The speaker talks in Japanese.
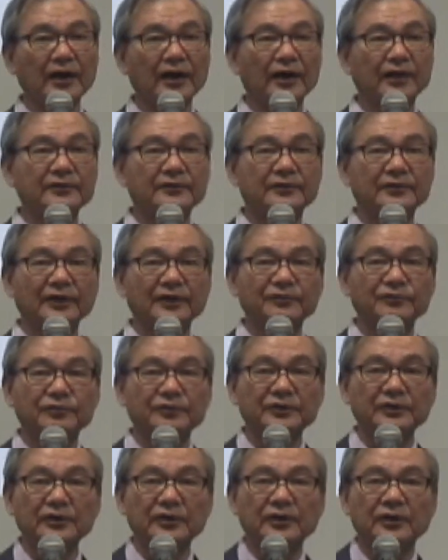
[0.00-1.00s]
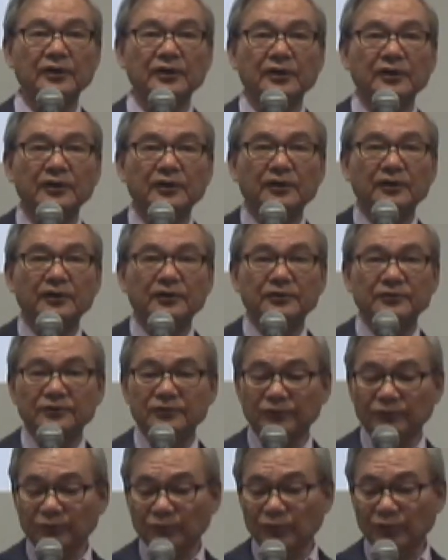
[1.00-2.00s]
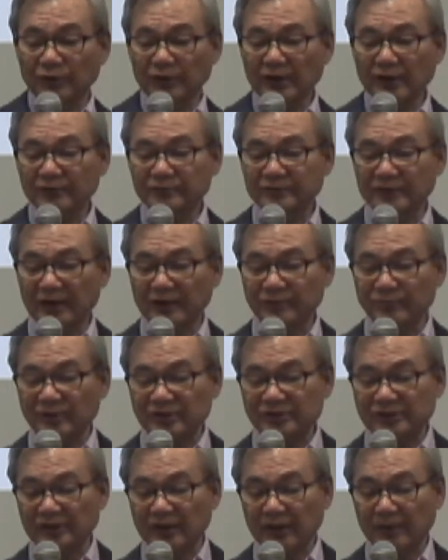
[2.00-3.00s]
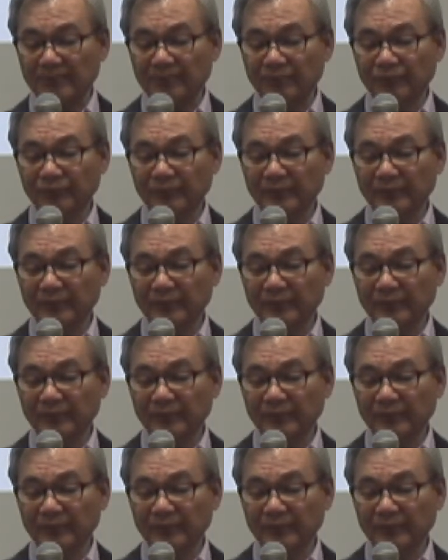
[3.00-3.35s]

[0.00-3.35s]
上がった時にその声が下りました